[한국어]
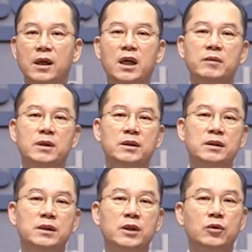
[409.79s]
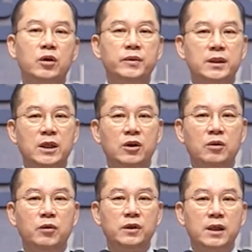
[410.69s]
아니면 근처의 고급
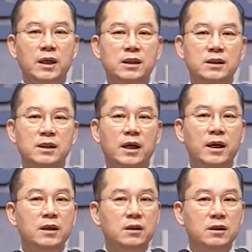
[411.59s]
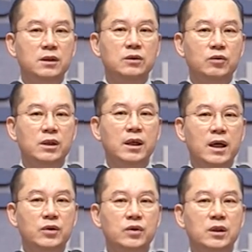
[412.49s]
식당으로 모셔가든지 하여튼 우리가 할 수